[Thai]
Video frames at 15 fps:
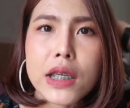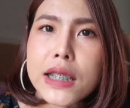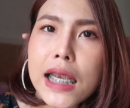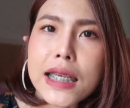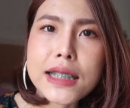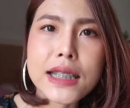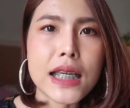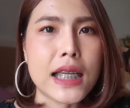ก็
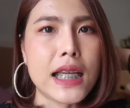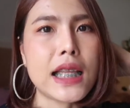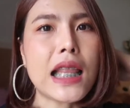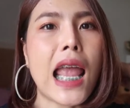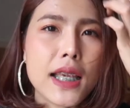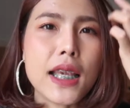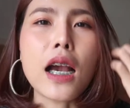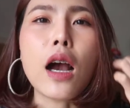ใช้สีนี้
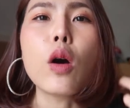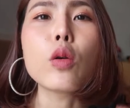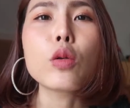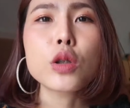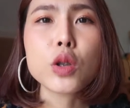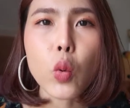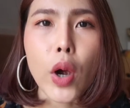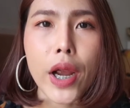แต่สีเขา
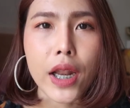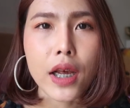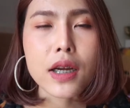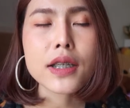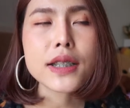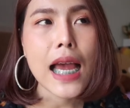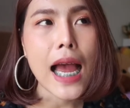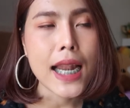สวยแล้ว
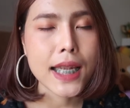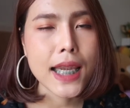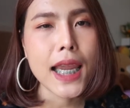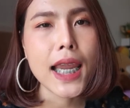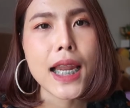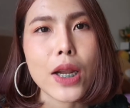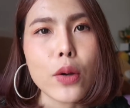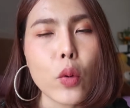ก็ชัด
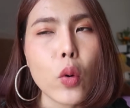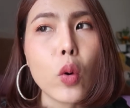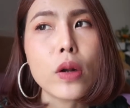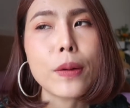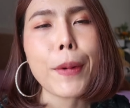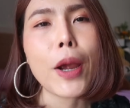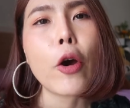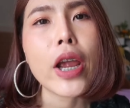ดีนะคะ ทุกคน
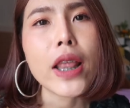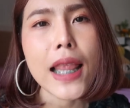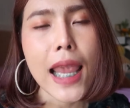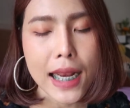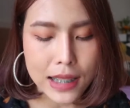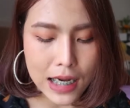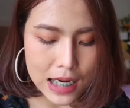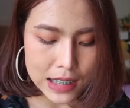ไม่ค่อยแต
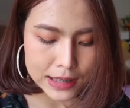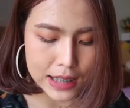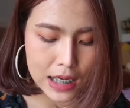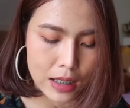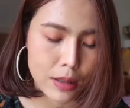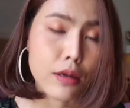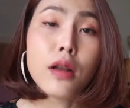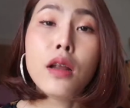กต่างจา
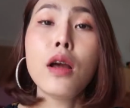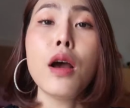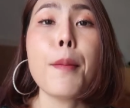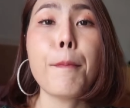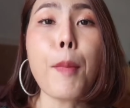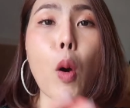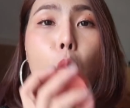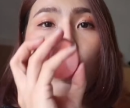ก
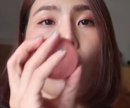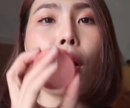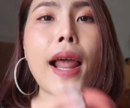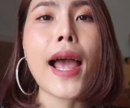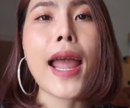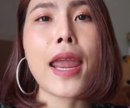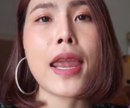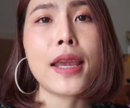ปกเท่า
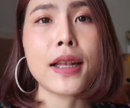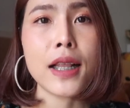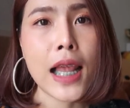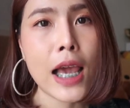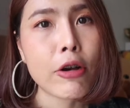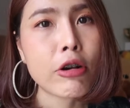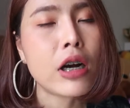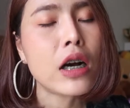ไหร่
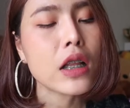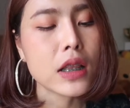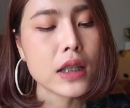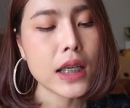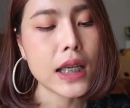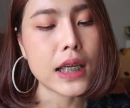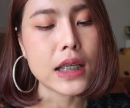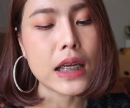แล้วก็
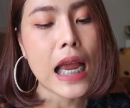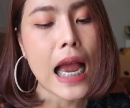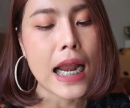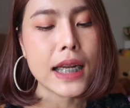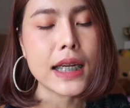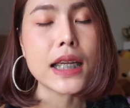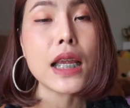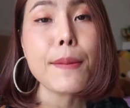อีกอย่าง
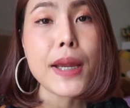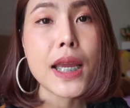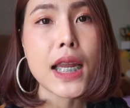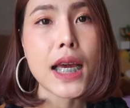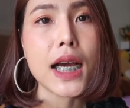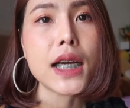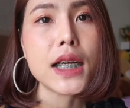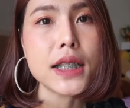หนึ่งที่มี
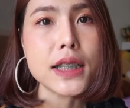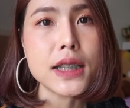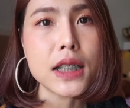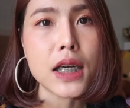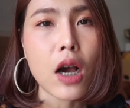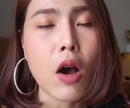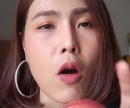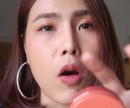นะคะคือ
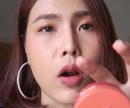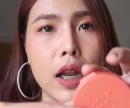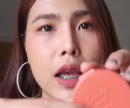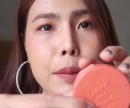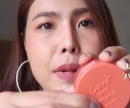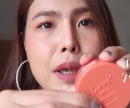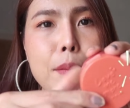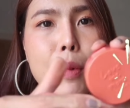ของเลิ
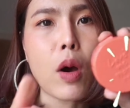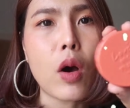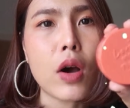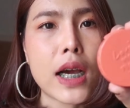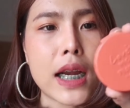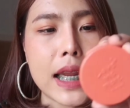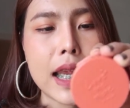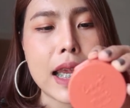ฟมีมอ
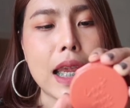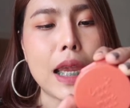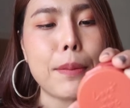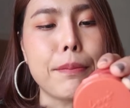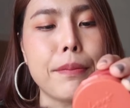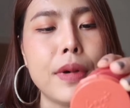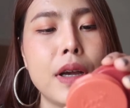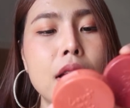ครีม
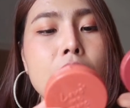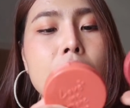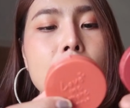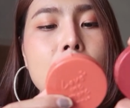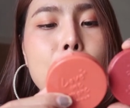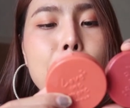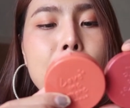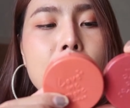
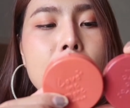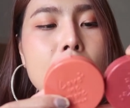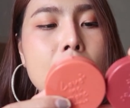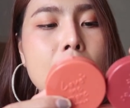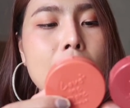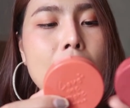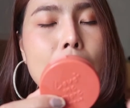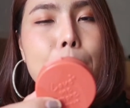ที่เป็นเนื้อ
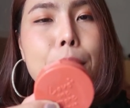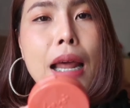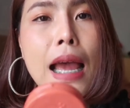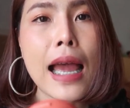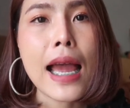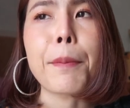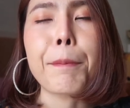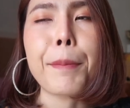ครีม
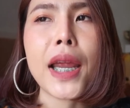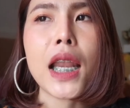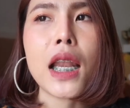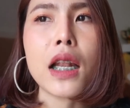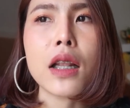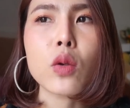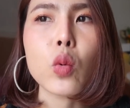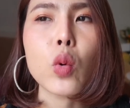นะ เป็น
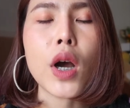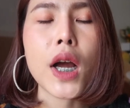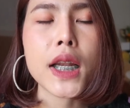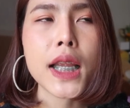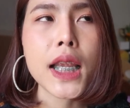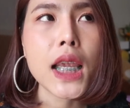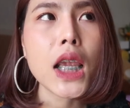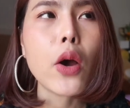ตัว
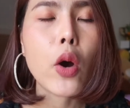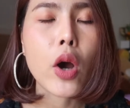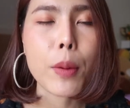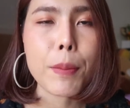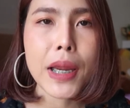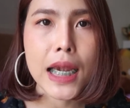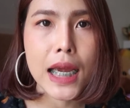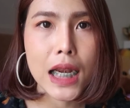ที่ออย
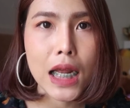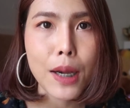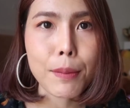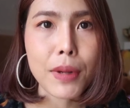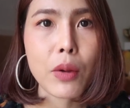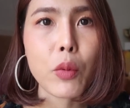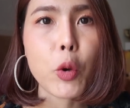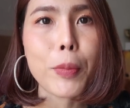มีการ
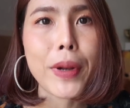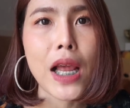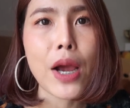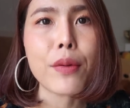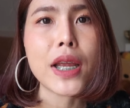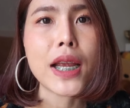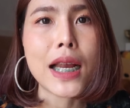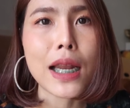ทำรีวิวไปแล้
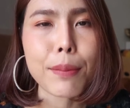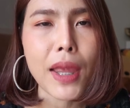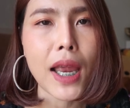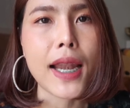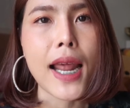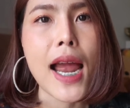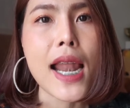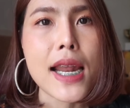วในคลิปแต่
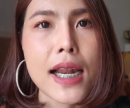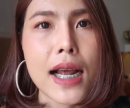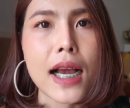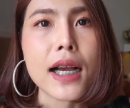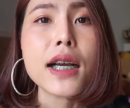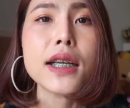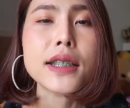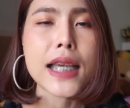งหน้านั้นนะ
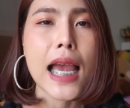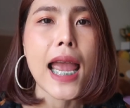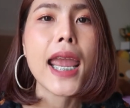คะ ก็คือใช้